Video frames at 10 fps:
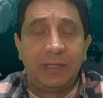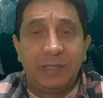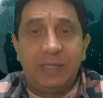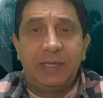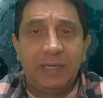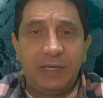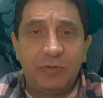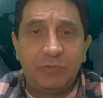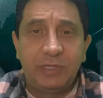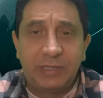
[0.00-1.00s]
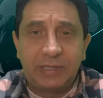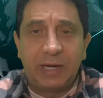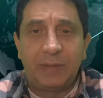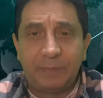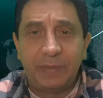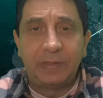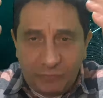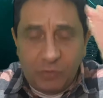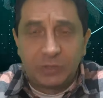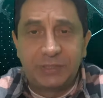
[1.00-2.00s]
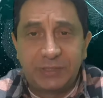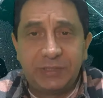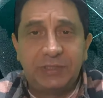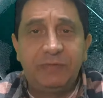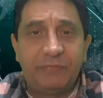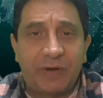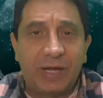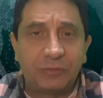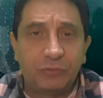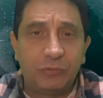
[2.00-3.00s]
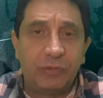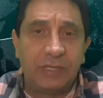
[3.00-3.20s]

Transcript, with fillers: que queriam que Trump fosse de fato